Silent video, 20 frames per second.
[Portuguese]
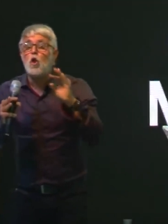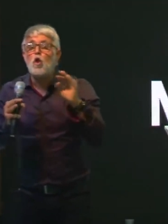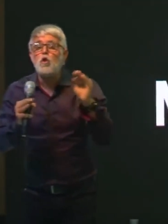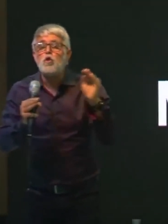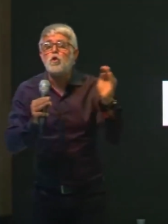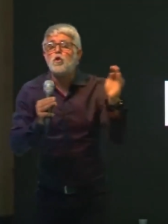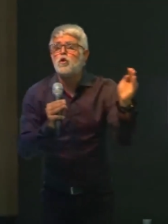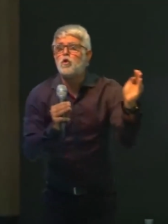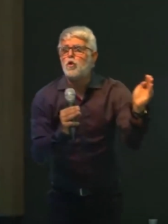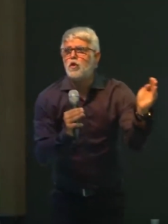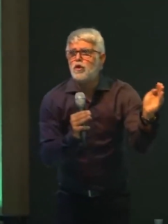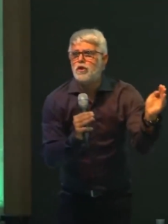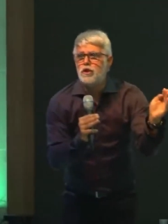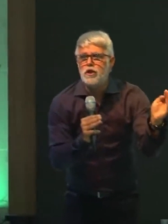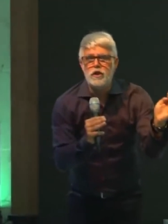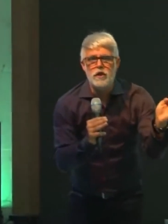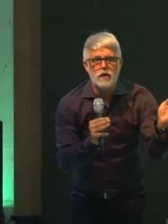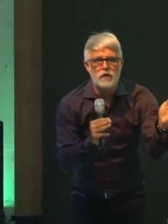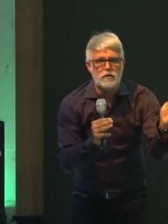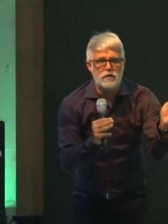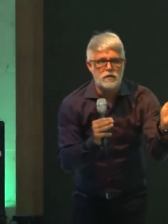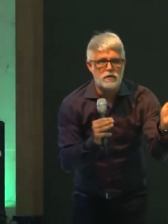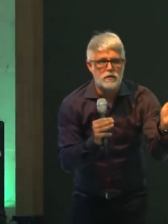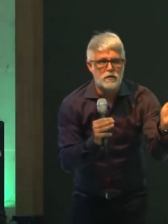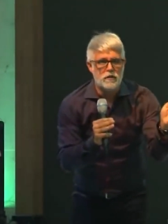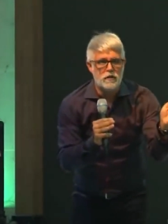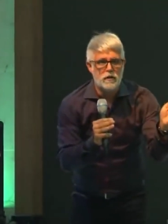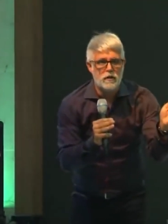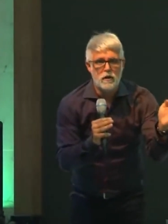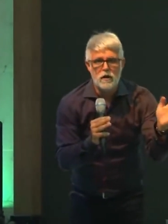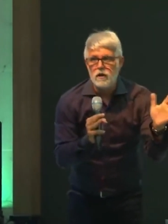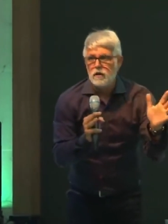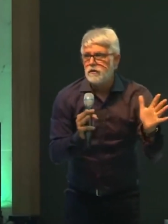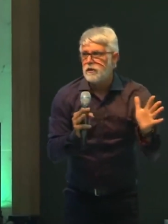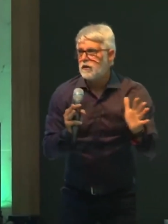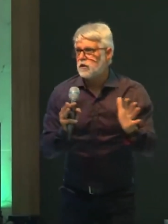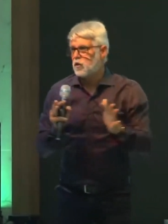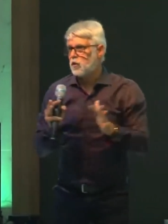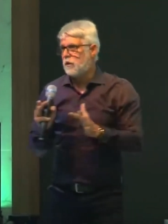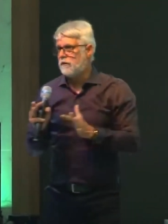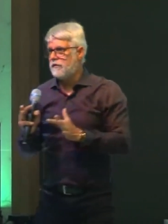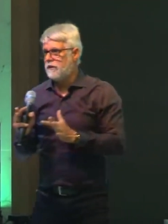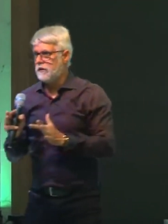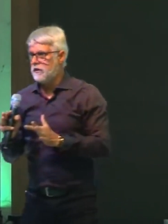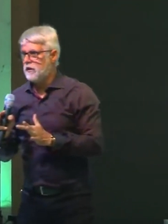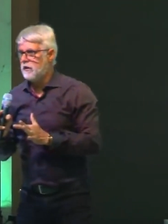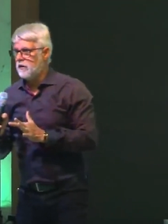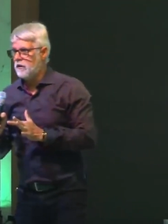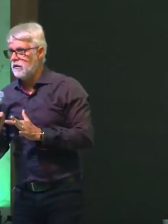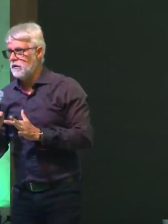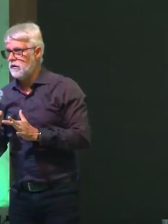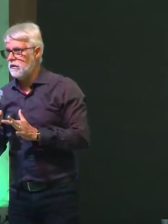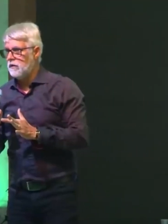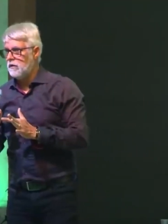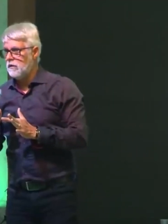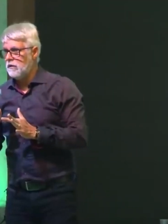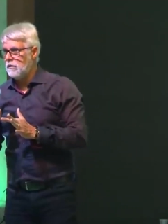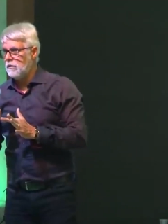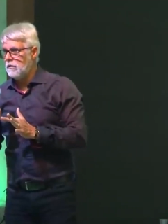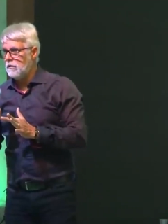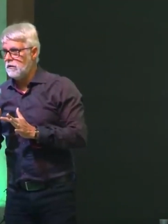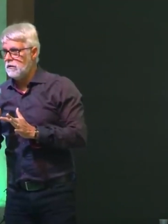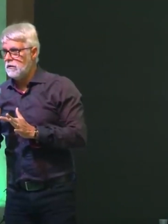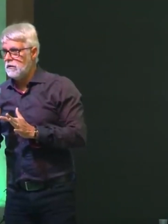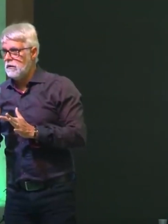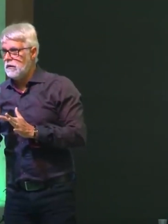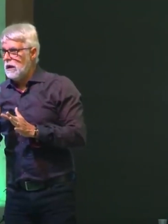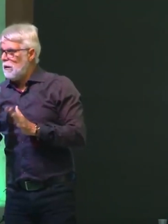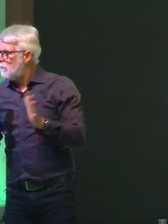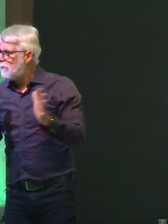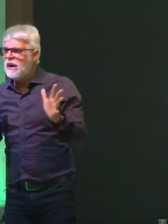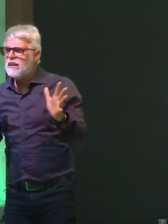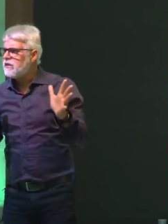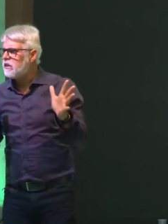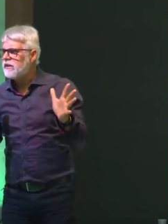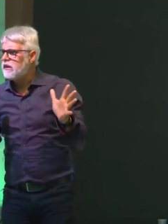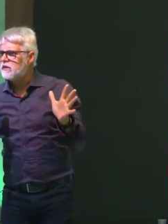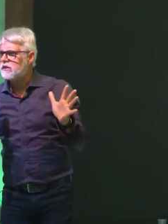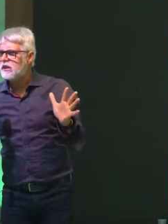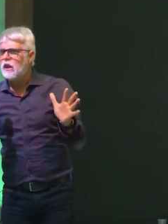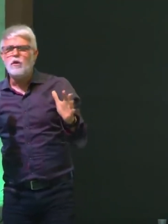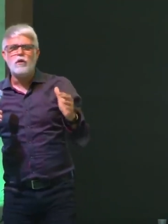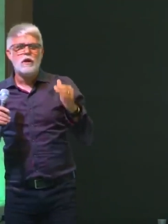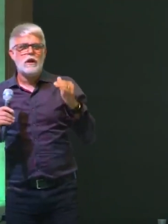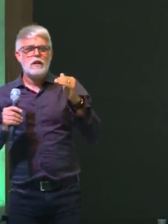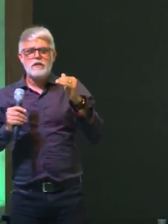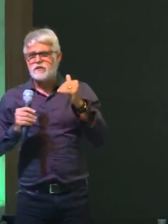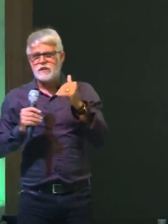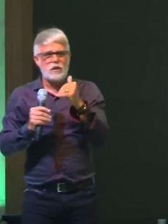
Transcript: todos os dias da sua vida. Preste atenção,